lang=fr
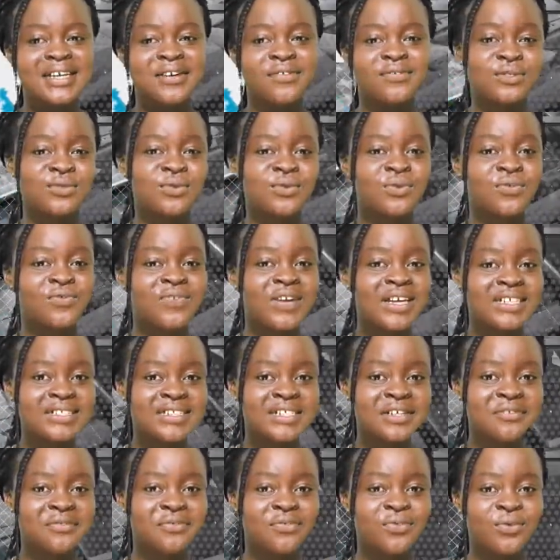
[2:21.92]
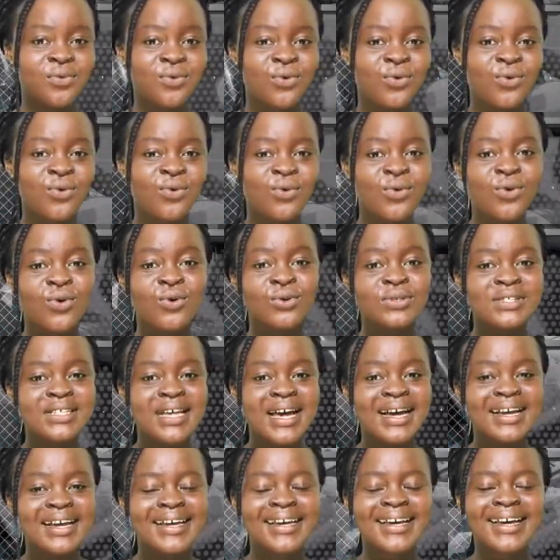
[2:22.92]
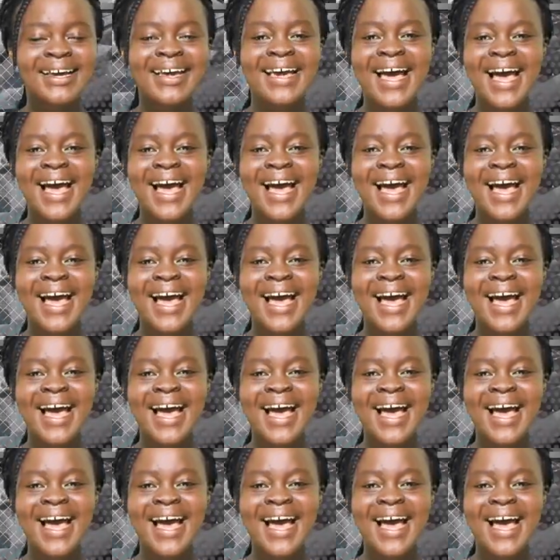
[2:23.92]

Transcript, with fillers: ce Flash Info consacré à